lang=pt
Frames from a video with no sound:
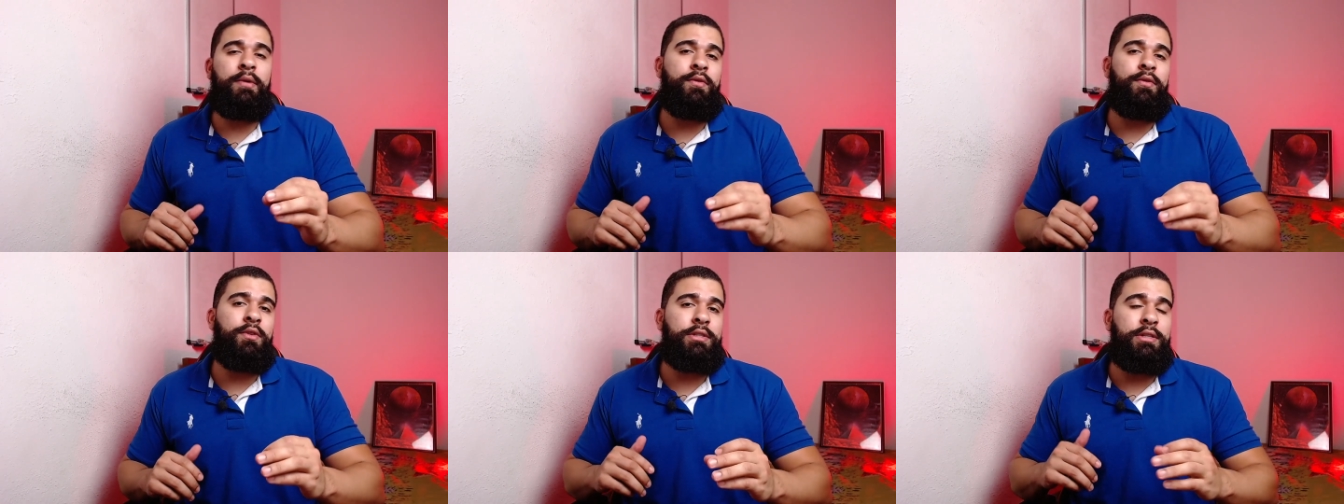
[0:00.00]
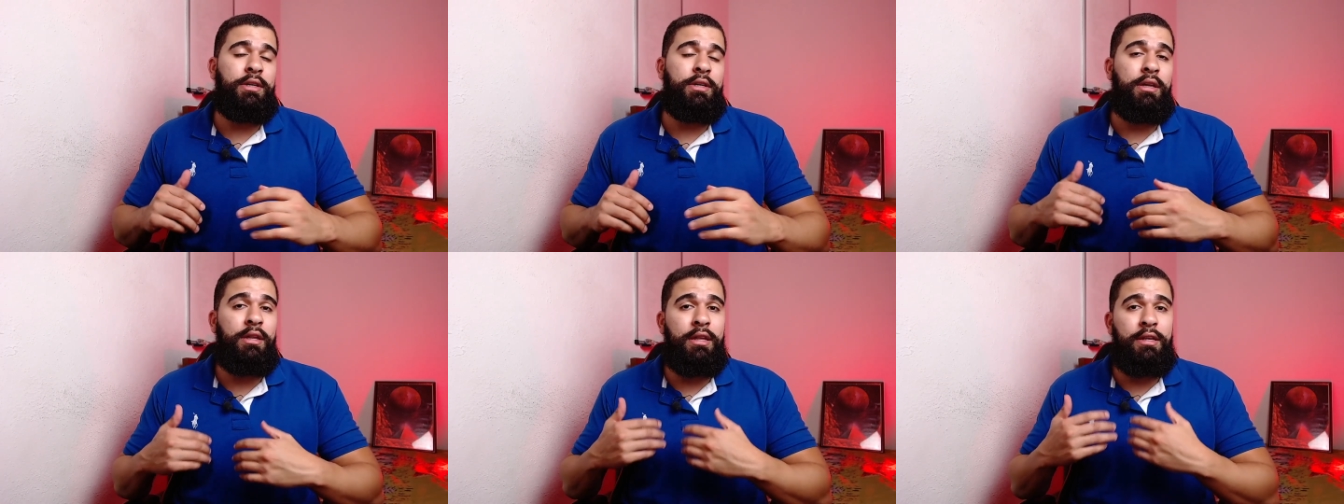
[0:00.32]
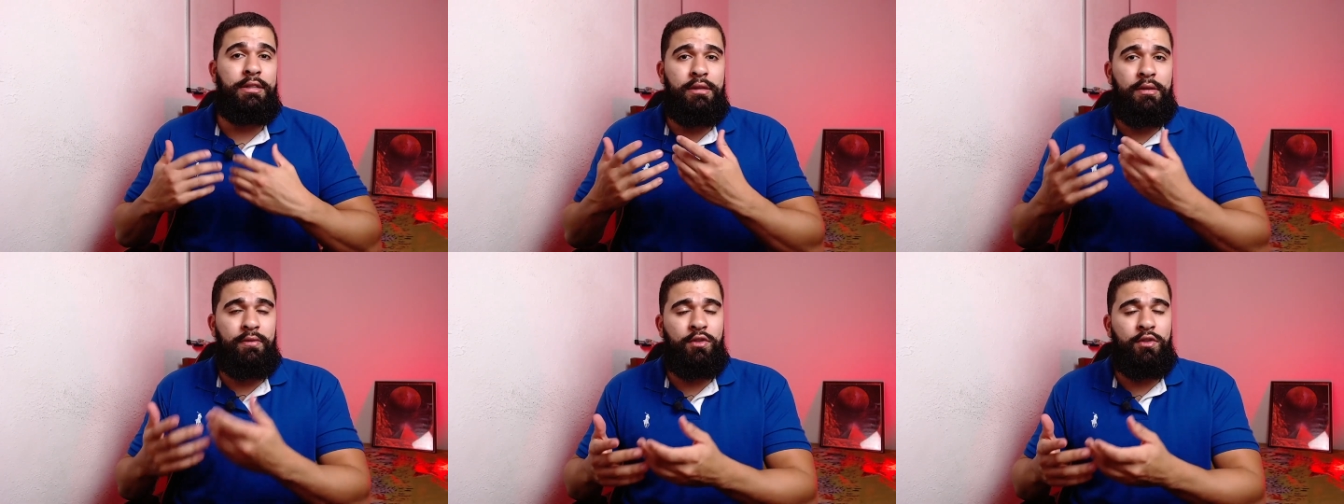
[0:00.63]
vocês aqui
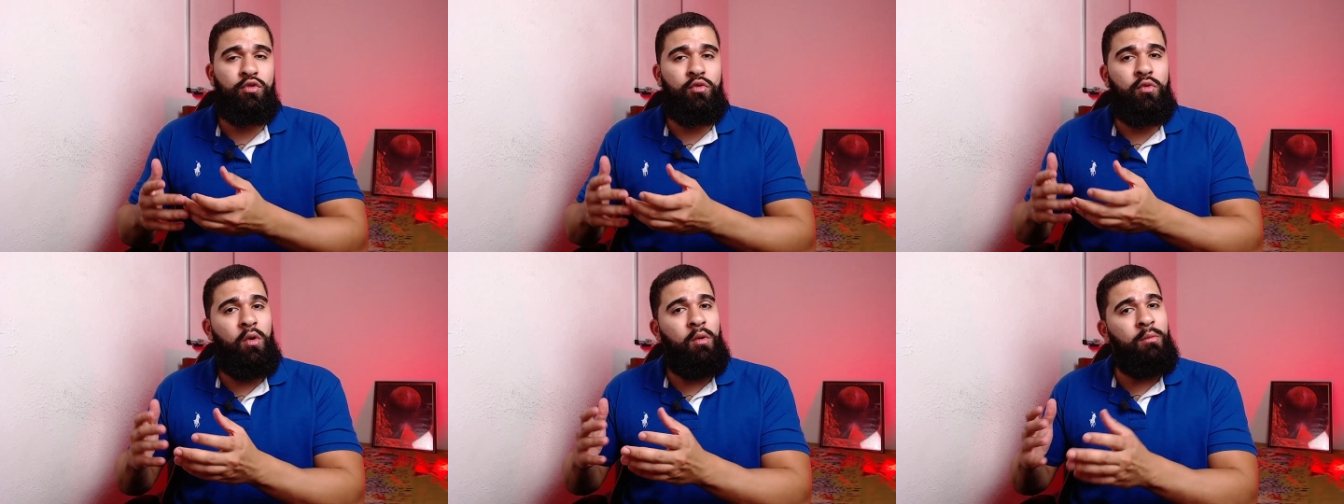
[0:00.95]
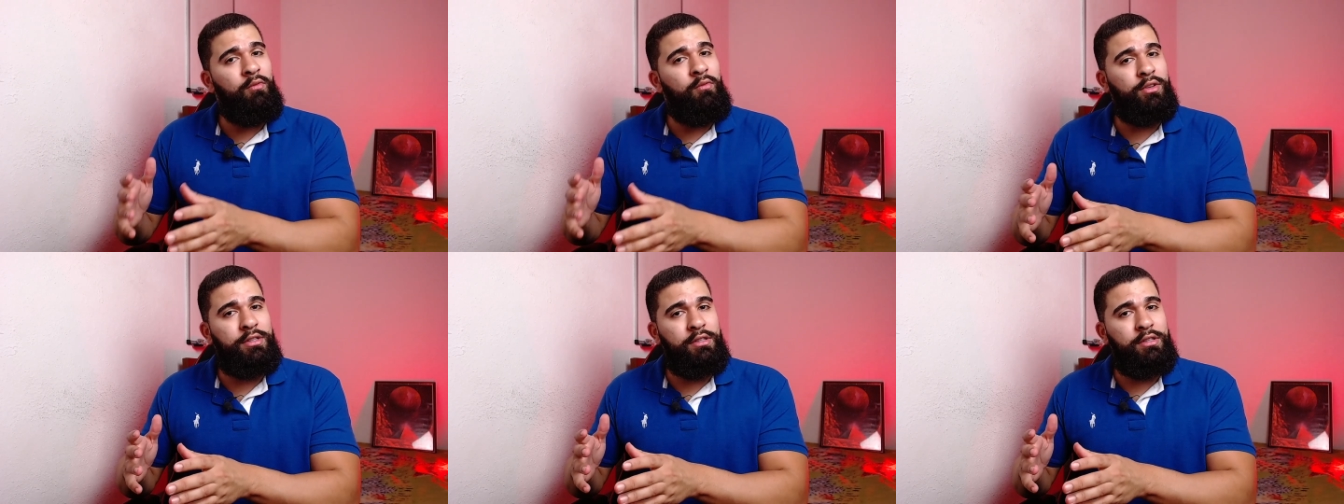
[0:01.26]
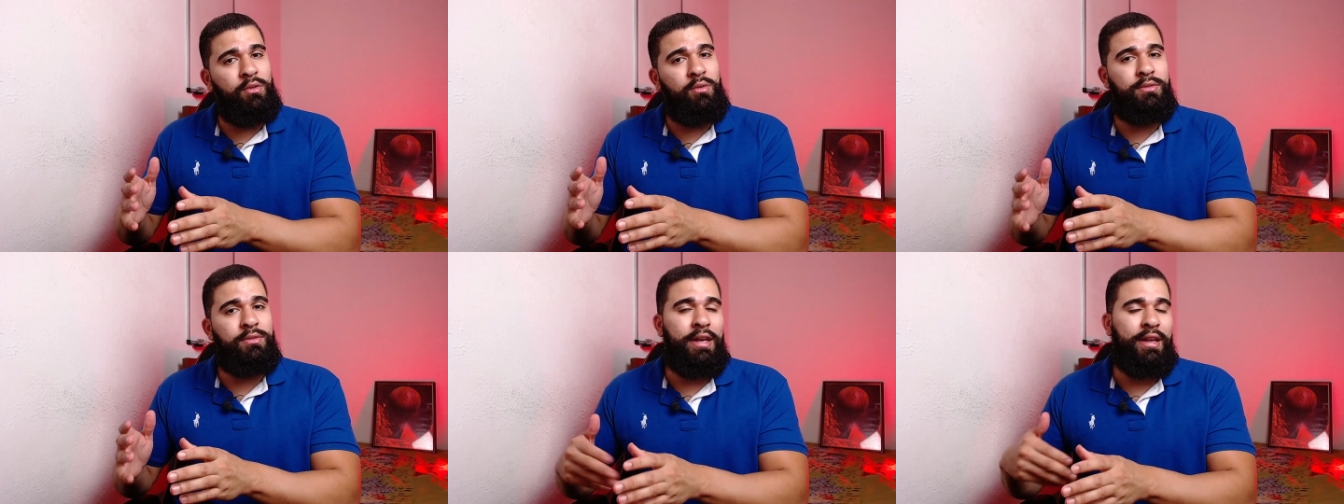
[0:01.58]
nesse vídeo como vocês
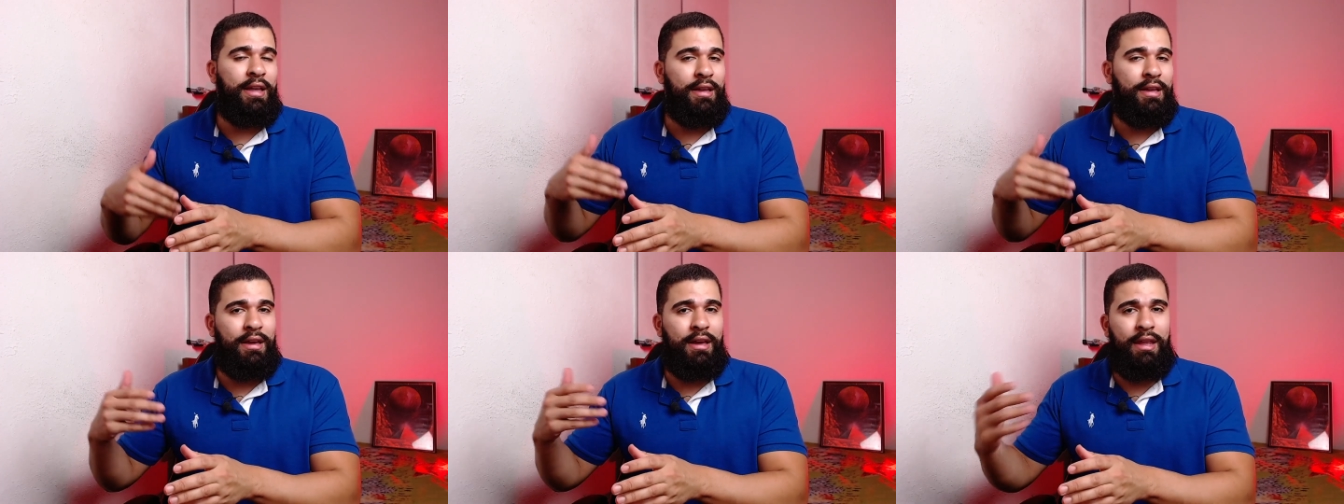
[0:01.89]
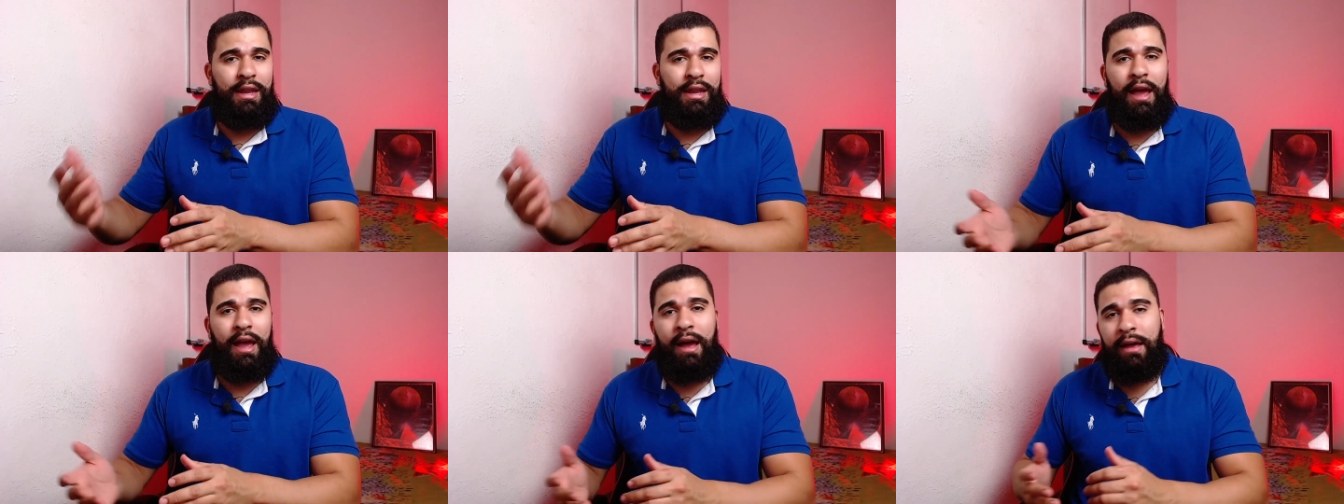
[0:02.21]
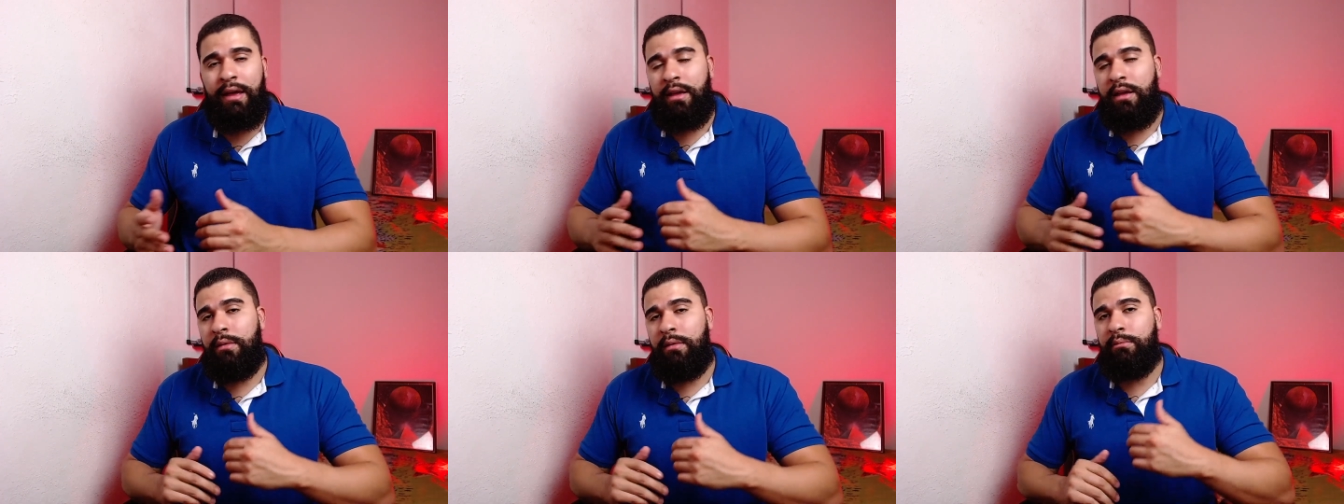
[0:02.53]
conseguem criar,